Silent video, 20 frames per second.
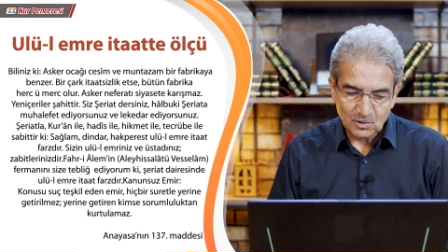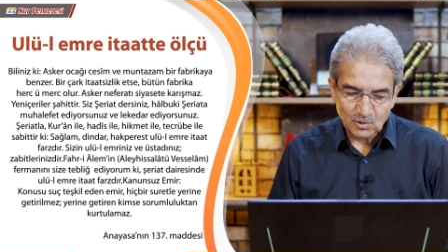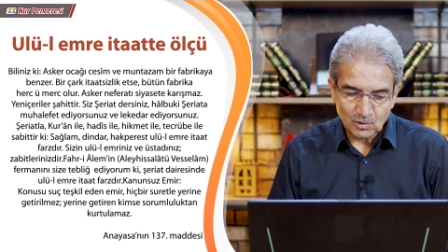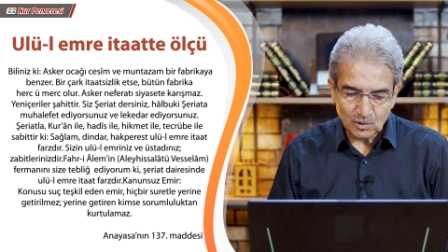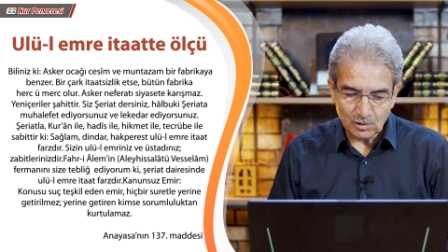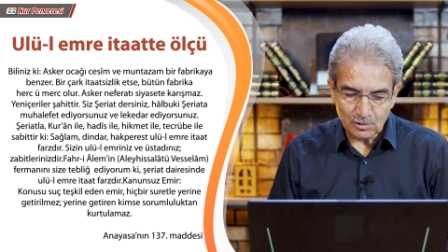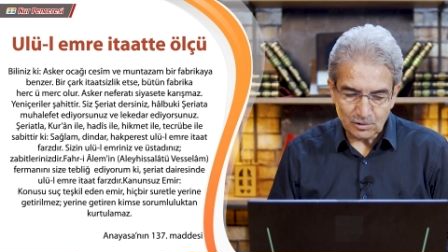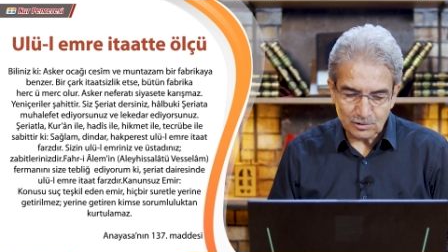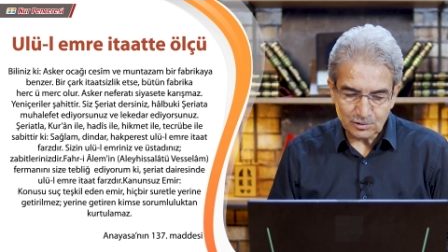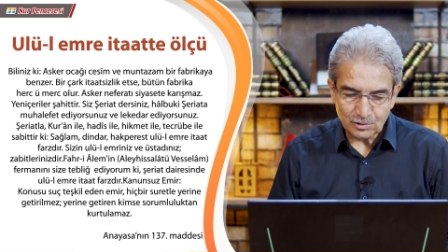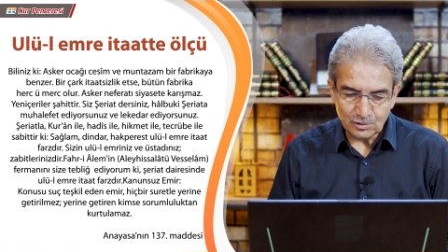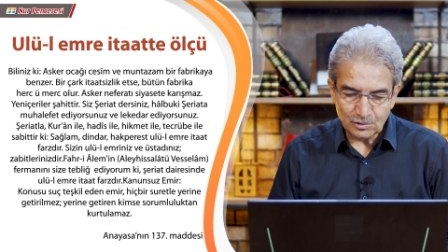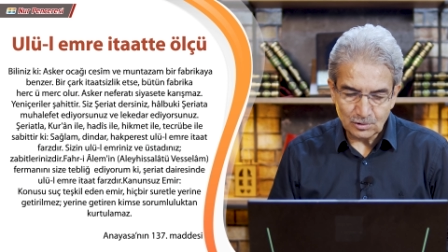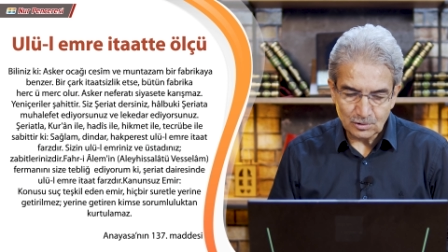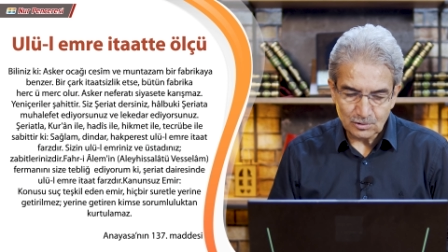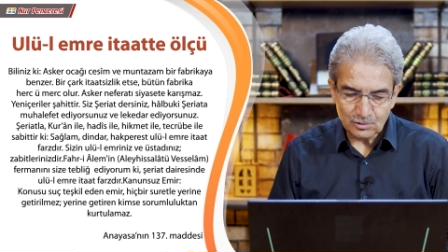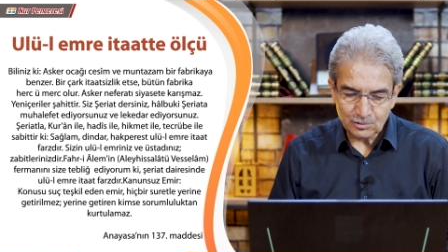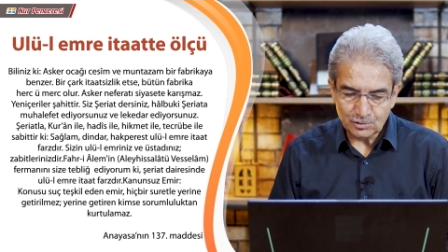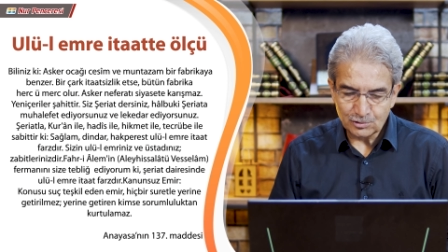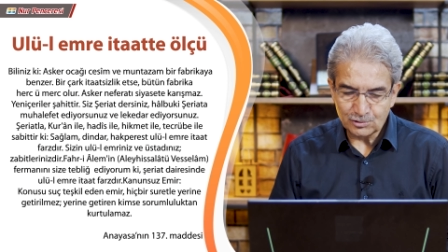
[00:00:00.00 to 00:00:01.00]

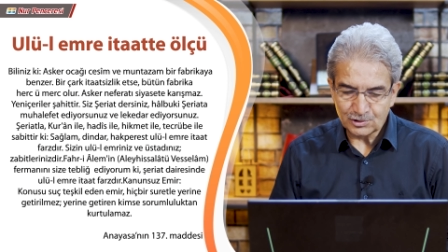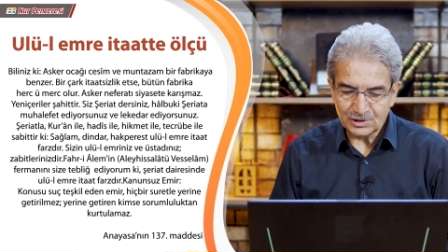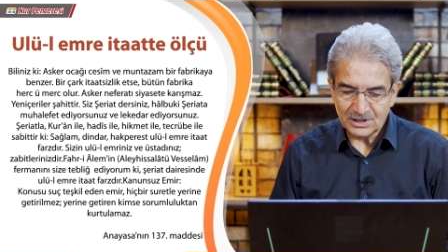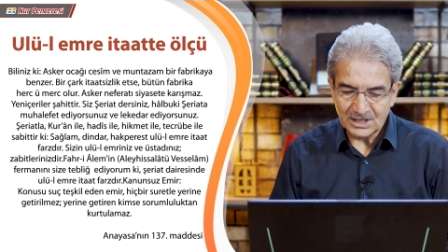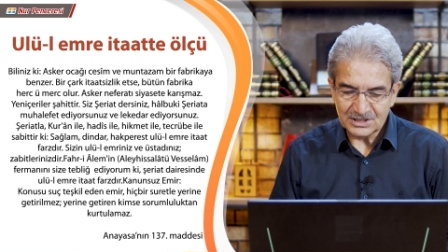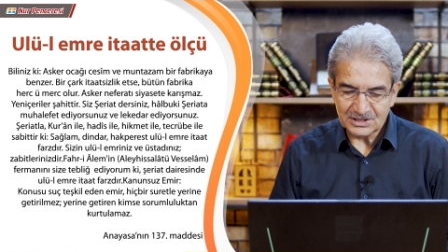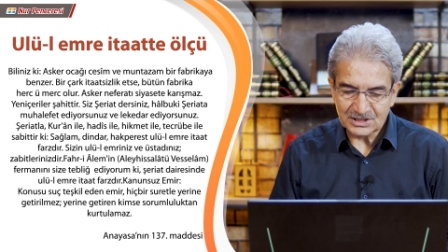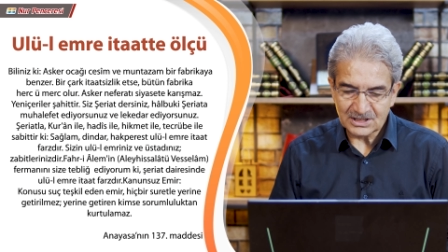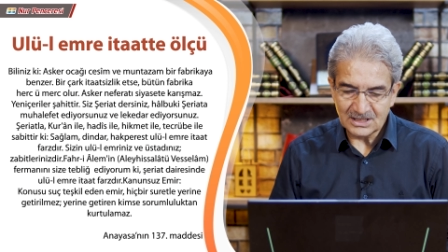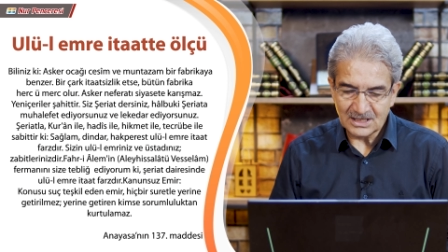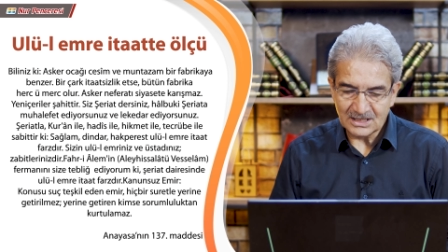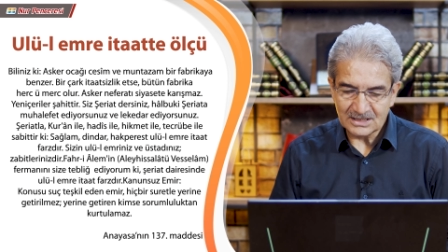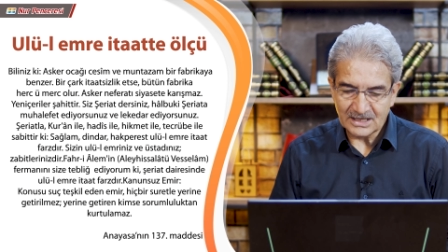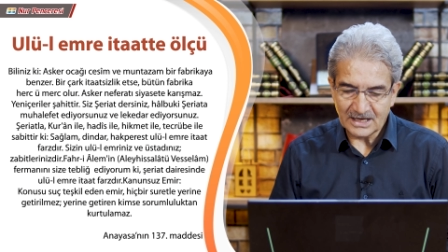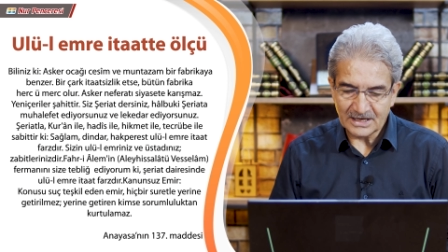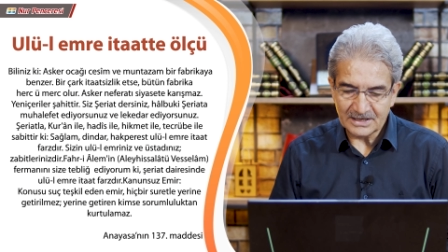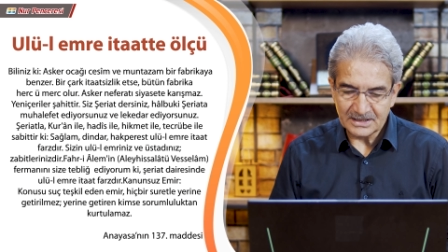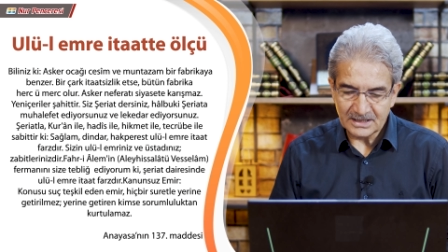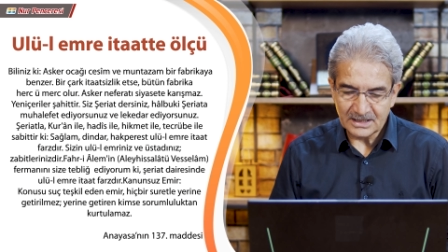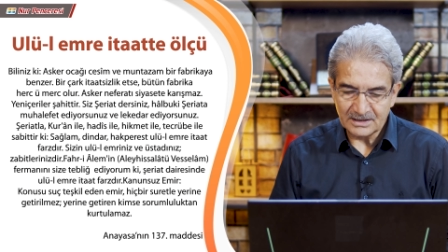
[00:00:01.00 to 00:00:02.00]
konusu suç teşkil
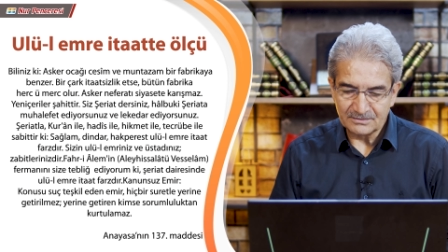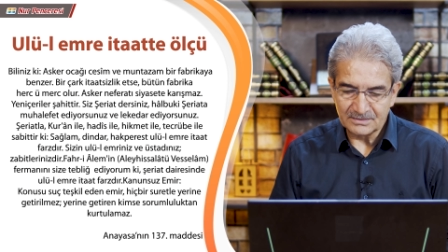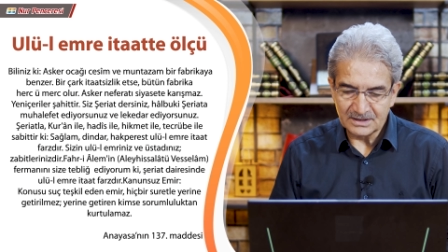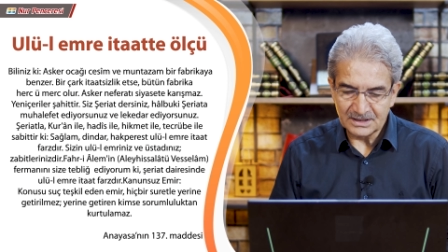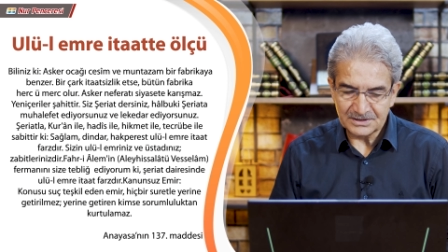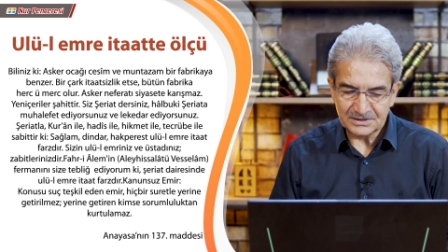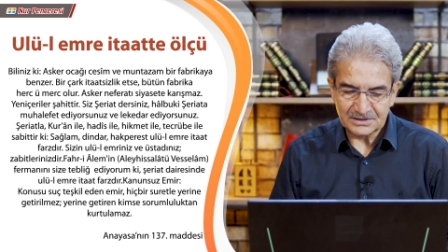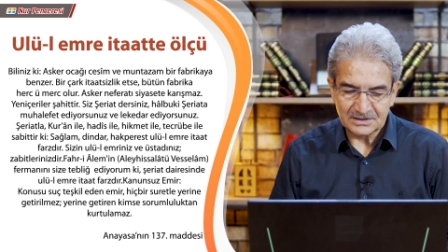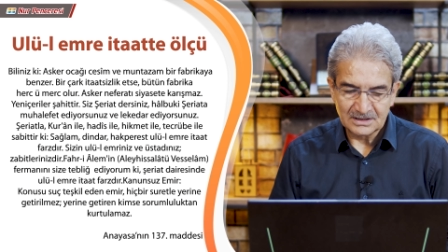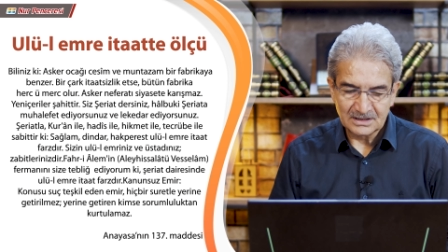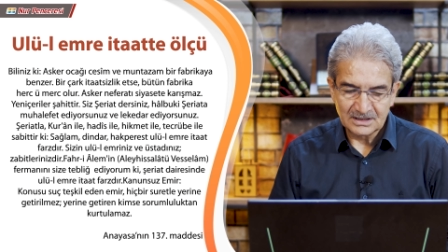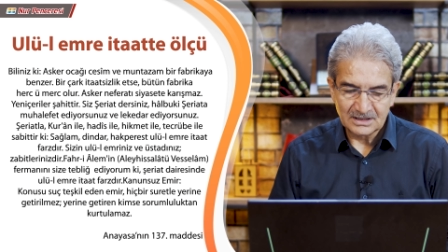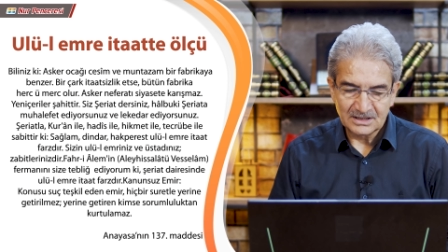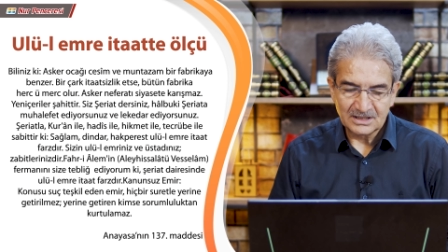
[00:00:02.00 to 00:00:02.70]
eden emir